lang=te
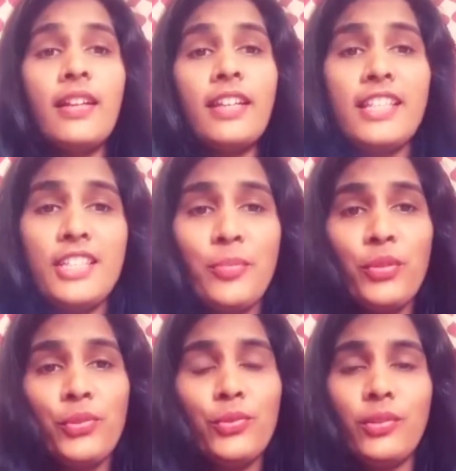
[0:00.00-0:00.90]
నెక్స్ట్
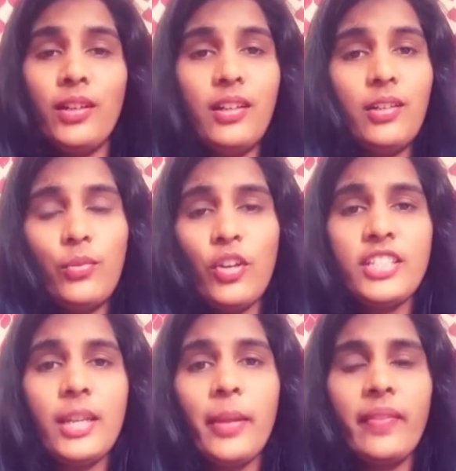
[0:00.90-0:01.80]
ఇప్పుడు వాష్
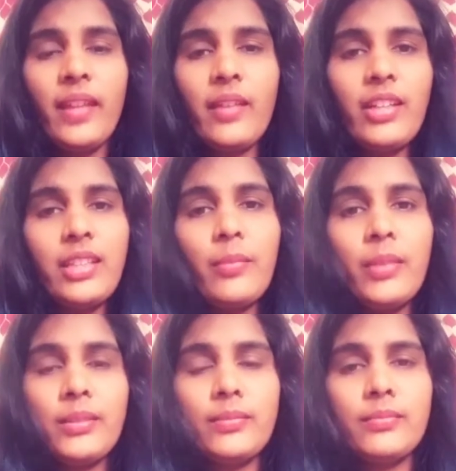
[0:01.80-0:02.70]
uh, అయిపోయిన తర్వాత
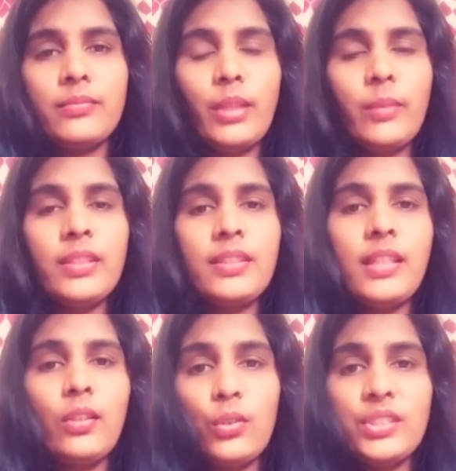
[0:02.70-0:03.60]
మనం బేబీస్కి
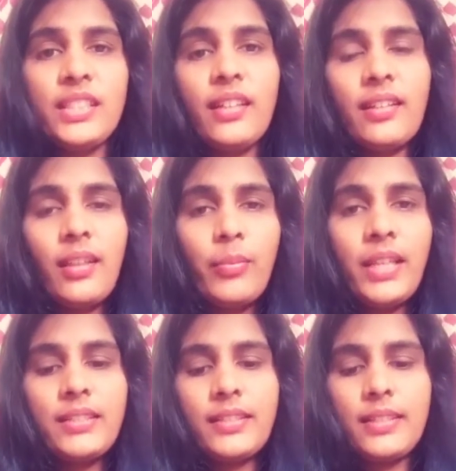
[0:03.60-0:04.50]
లోషన్ అనేది అప్లై
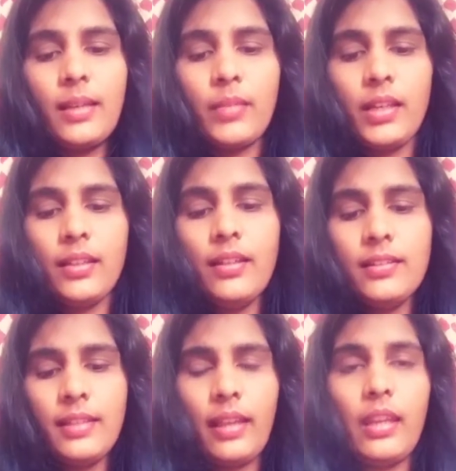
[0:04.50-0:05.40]
చేస్తాం కదా
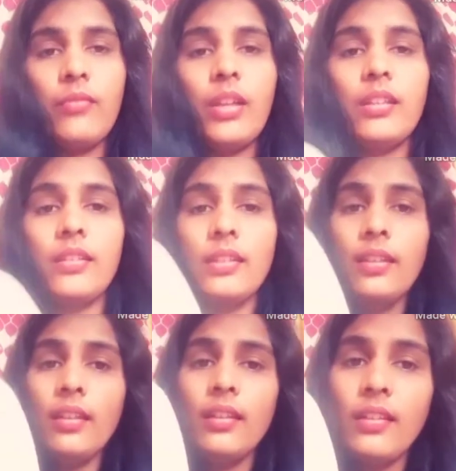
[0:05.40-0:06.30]
సెకండ్ వన్ ఇది
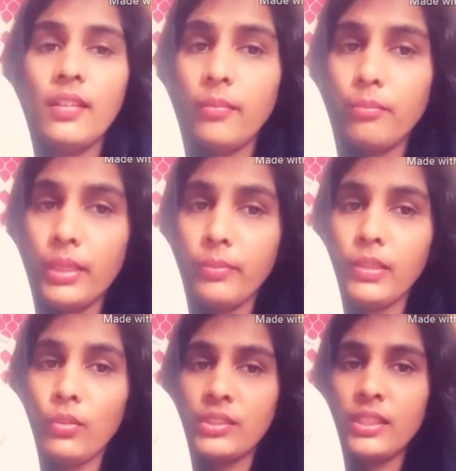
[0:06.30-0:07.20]
బేబీ
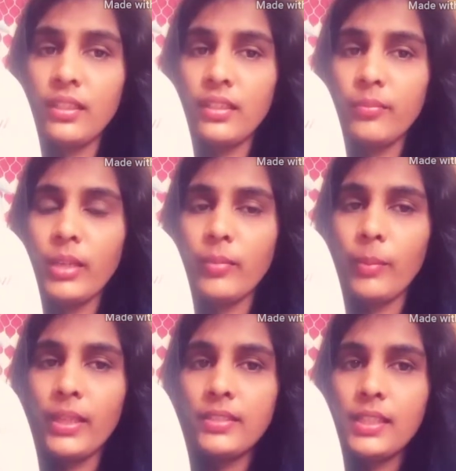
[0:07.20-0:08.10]
లోషన్ అనేది మనం
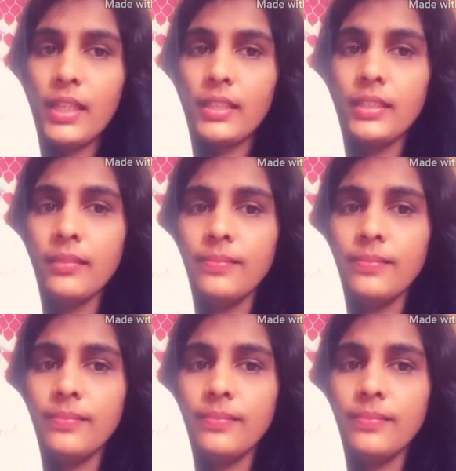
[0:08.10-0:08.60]
అప్లై చేయాలి